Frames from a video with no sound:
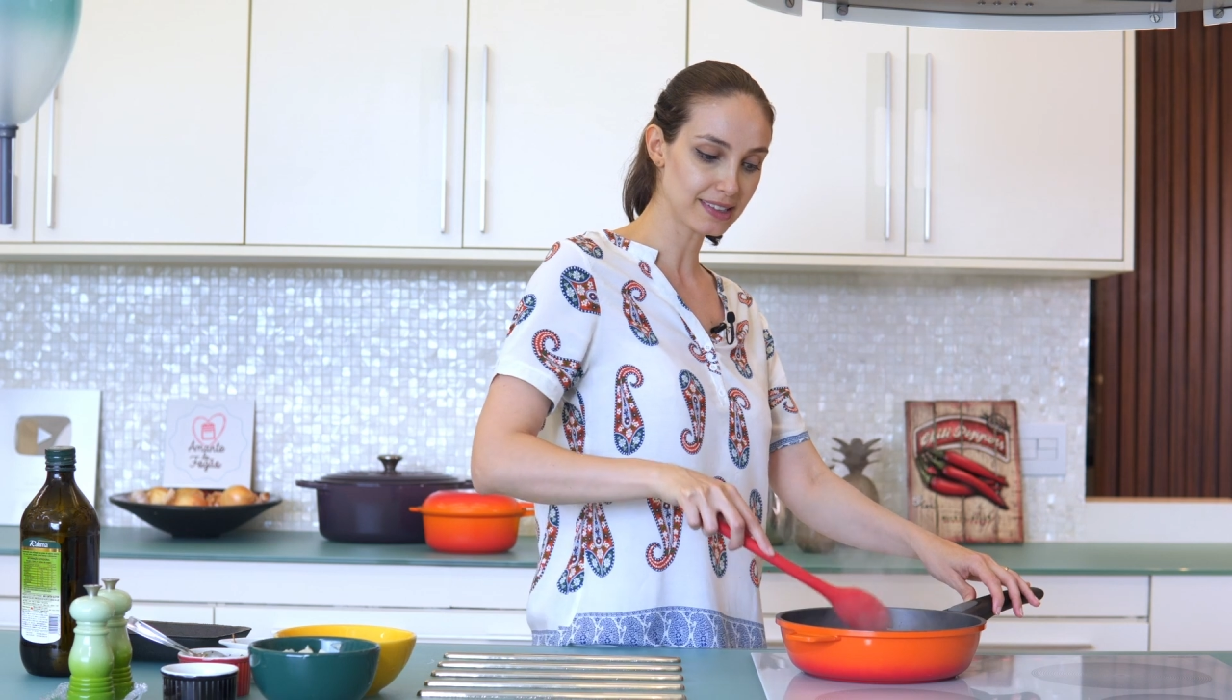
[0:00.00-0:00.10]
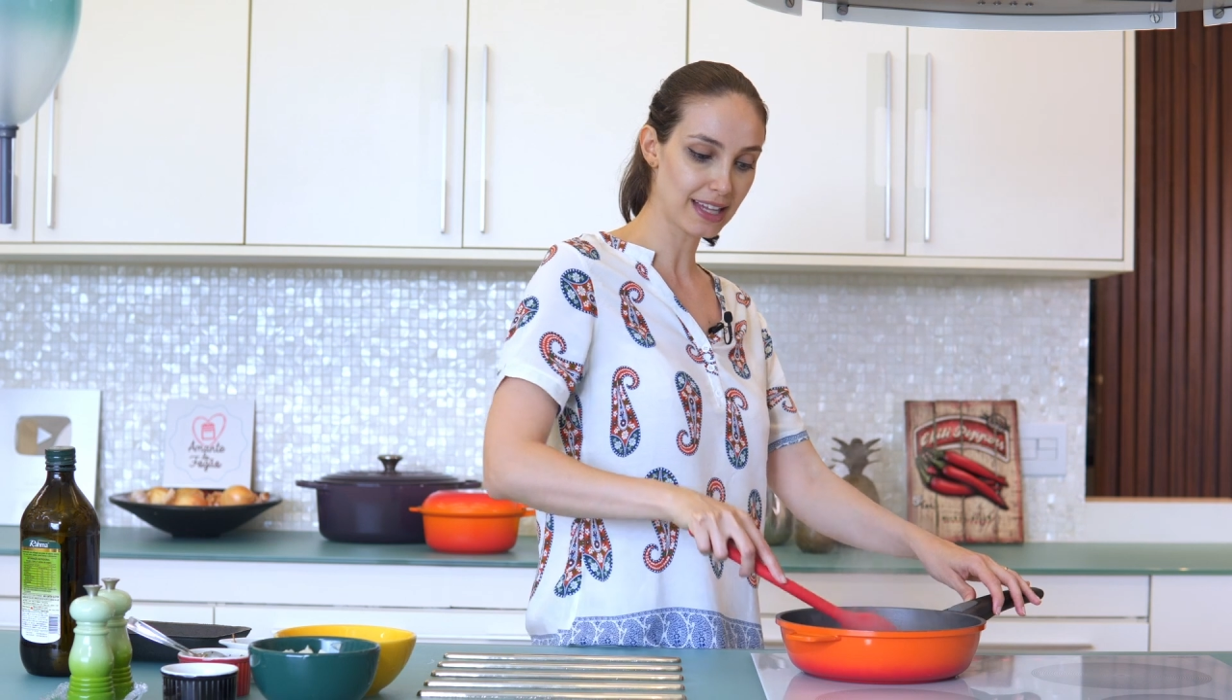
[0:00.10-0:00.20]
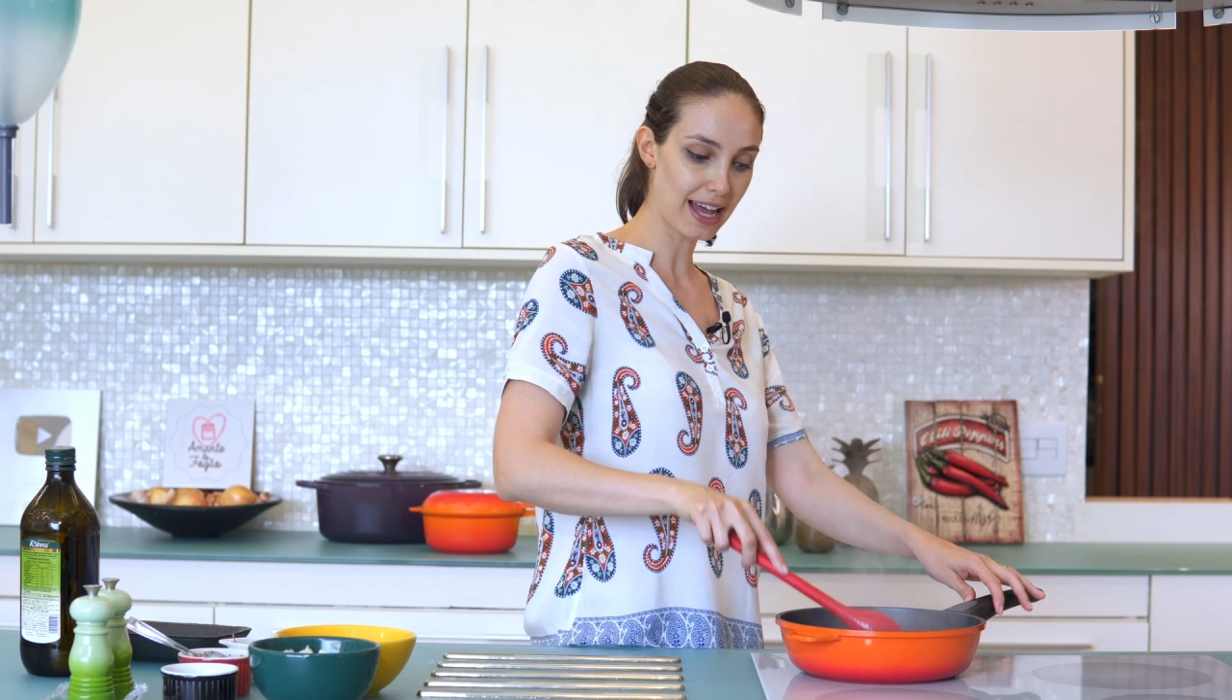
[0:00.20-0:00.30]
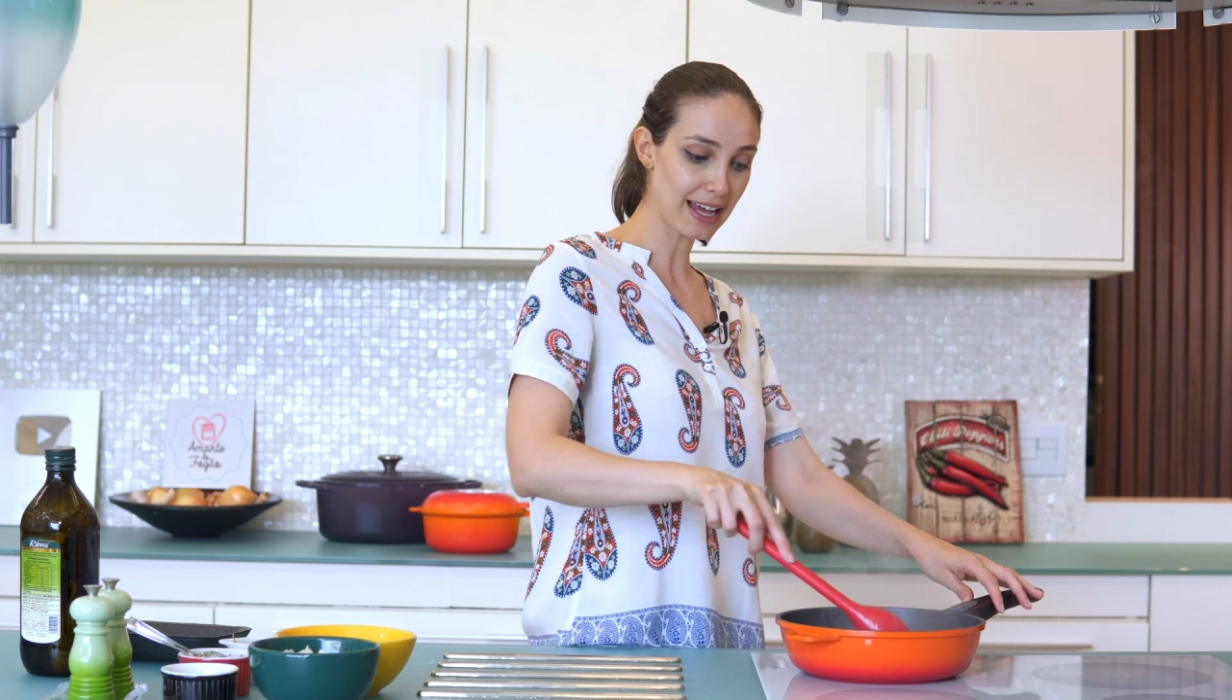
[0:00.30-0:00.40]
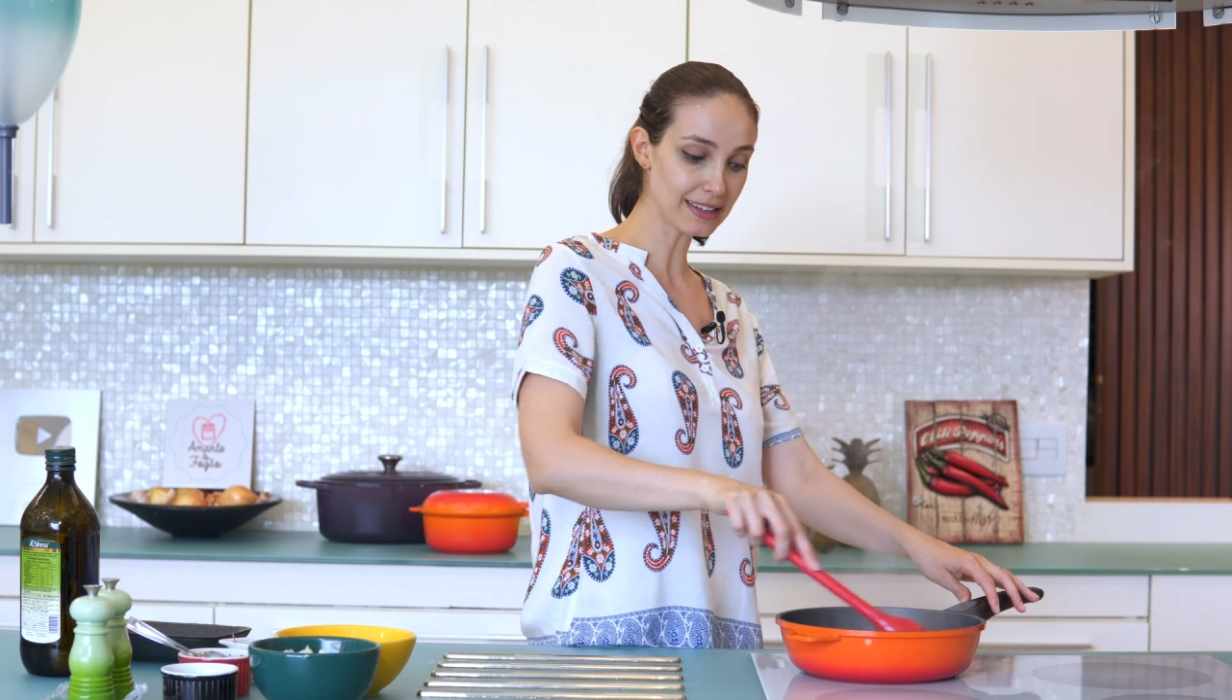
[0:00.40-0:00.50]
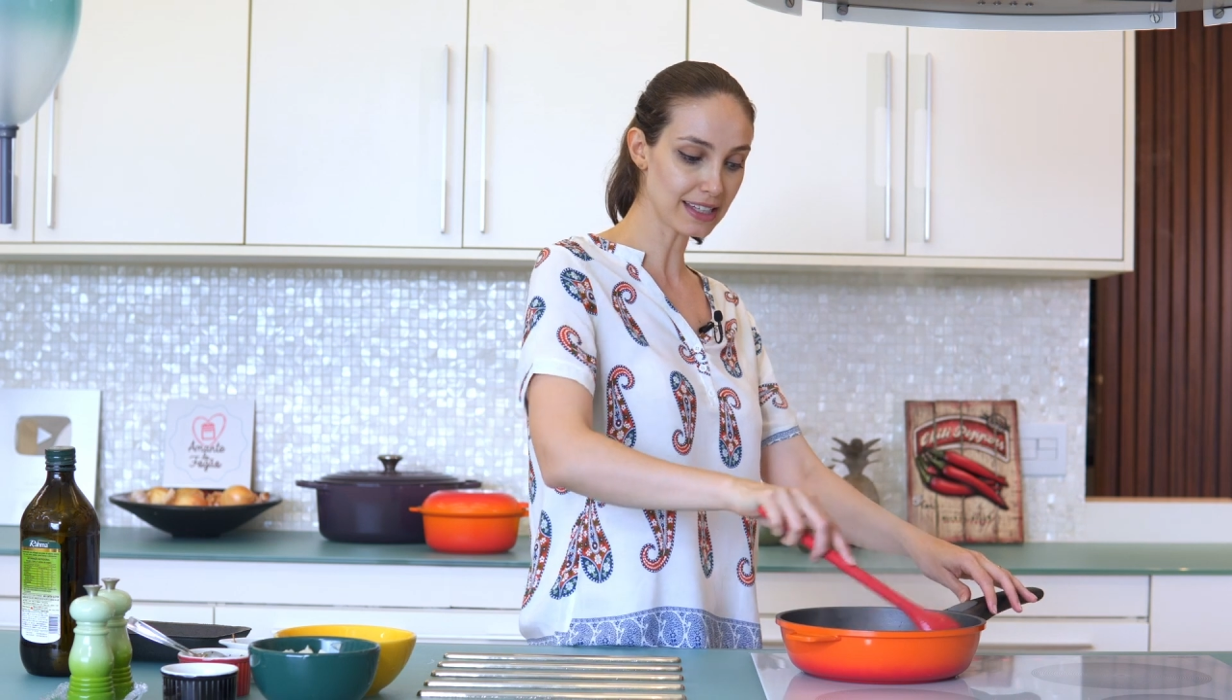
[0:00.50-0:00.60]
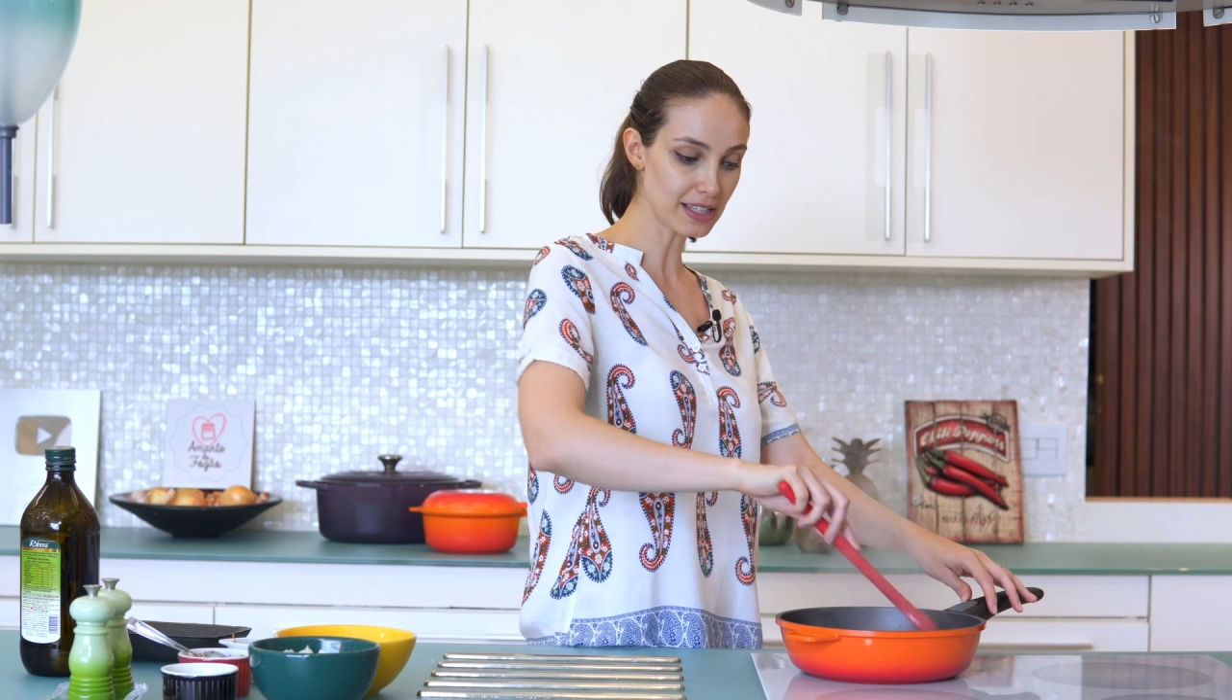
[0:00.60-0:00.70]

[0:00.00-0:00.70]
nada,